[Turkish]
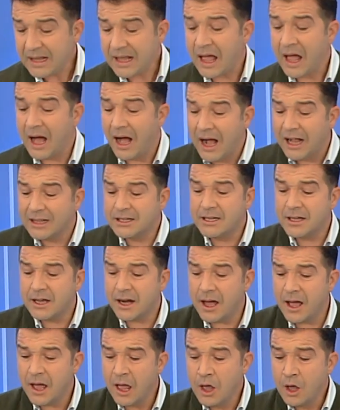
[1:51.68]
6
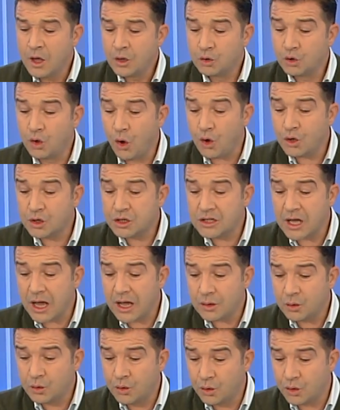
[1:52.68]
lira
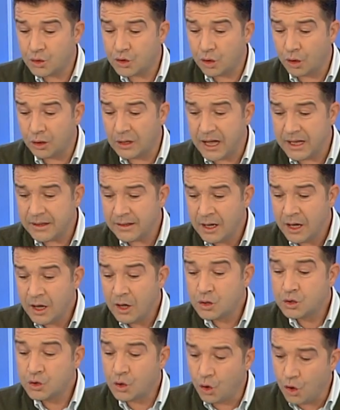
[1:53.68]
90 kuruş olan
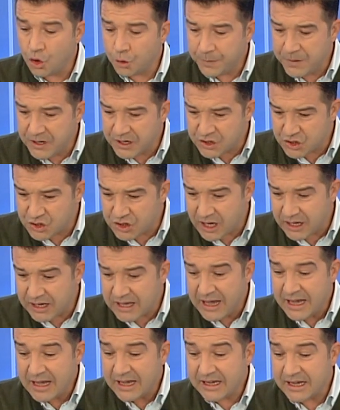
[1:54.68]
soğuk bir içecek
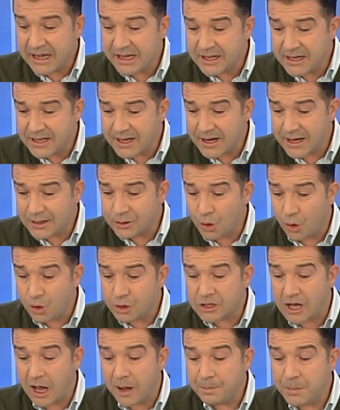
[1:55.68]
7 lira
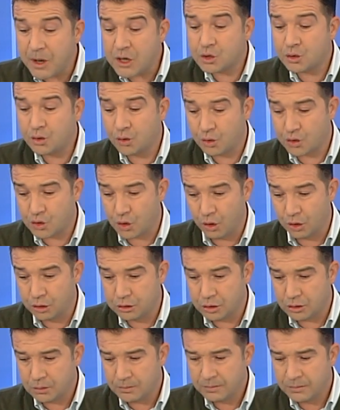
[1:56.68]
95 kuruş
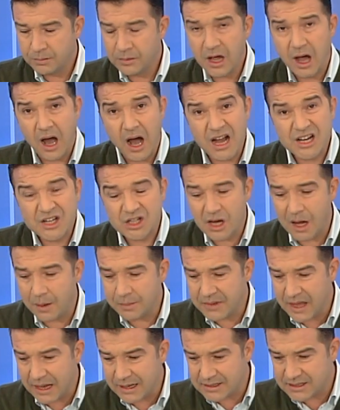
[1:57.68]
oldu.
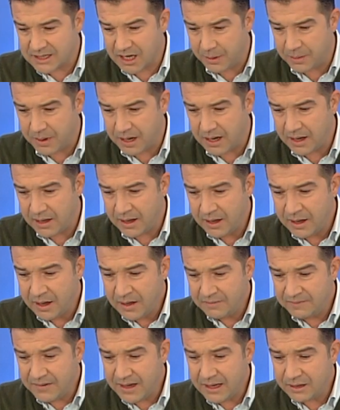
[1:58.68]
Akşamdan sabah
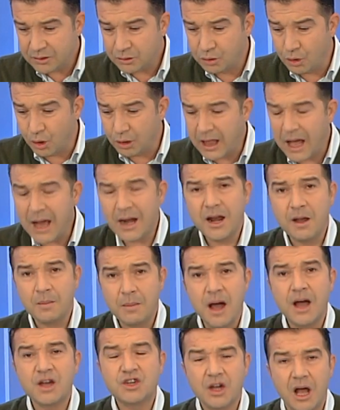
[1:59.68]
ve dolarla
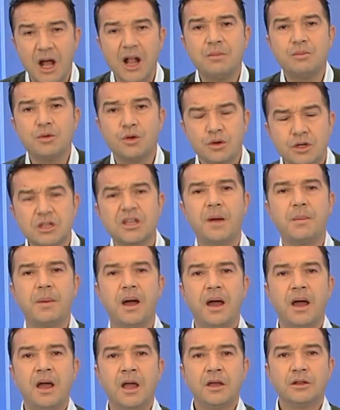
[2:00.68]
maaş almıyoruz
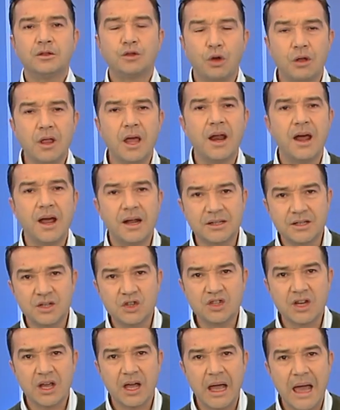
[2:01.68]
ama dolar
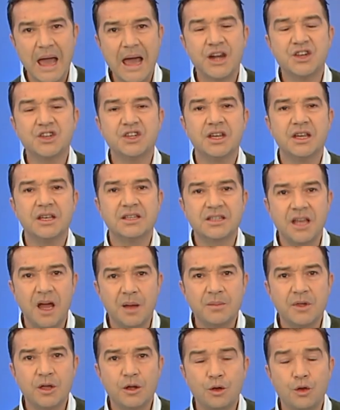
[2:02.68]
artınca her şeye
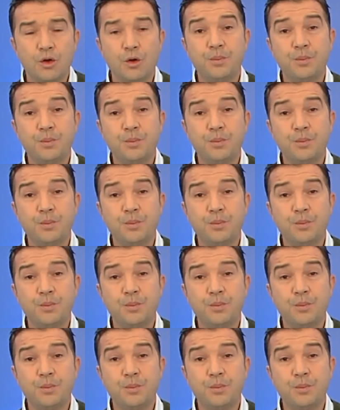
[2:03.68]
zam geliyor.